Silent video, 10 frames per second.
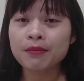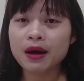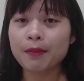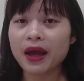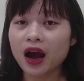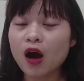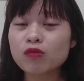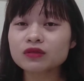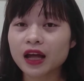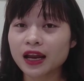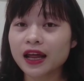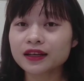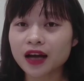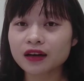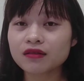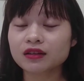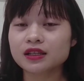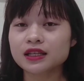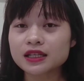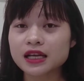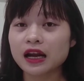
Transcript: Mà bé không thể lên cân được thì chắc